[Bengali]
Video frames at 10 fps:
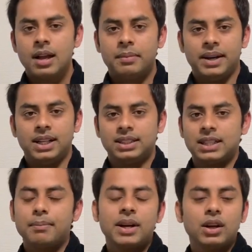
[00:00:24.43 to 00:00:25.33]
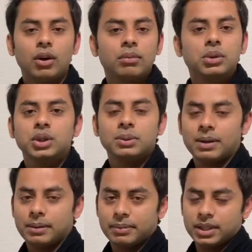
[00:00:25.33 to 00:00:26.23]
মানে জাপানে
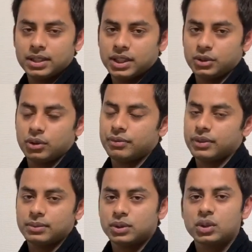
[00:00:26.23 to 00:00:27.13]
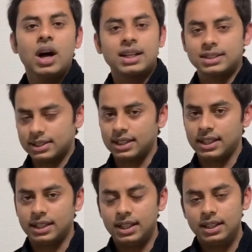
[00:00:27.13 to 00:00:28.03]
অবৈধভাবে ইউরোপের মতো আসা
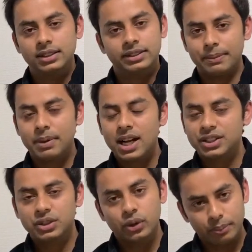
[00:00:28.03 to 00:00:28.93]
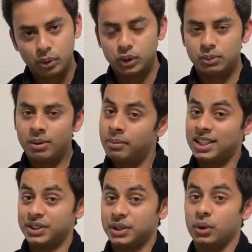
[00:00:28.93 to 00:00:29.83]
যায় না জাপান আসতে হলে বৈধভাবে
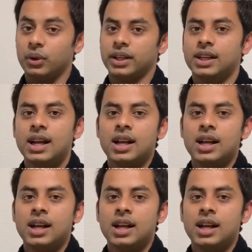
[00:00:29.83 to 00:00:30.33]
আসতে হয়